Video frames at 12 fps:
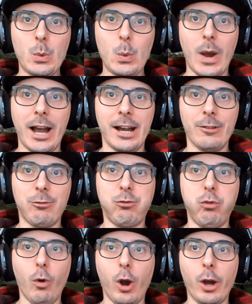qua
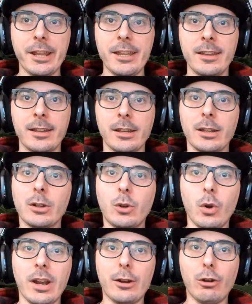fuori
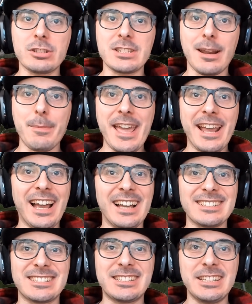con la nostra mega
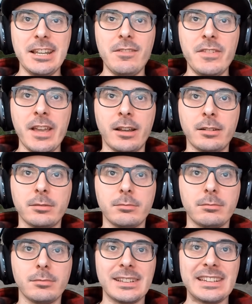Silvia
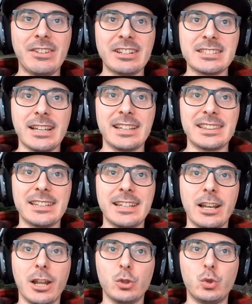devastante
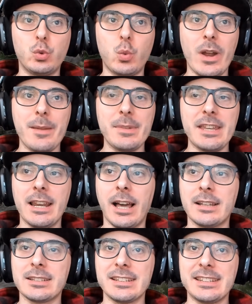del
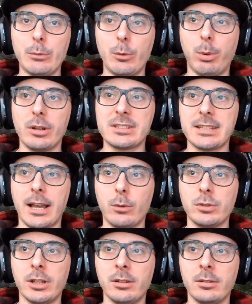2000. Sentiamo un po' il
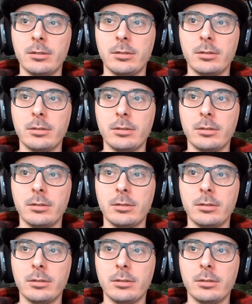sound.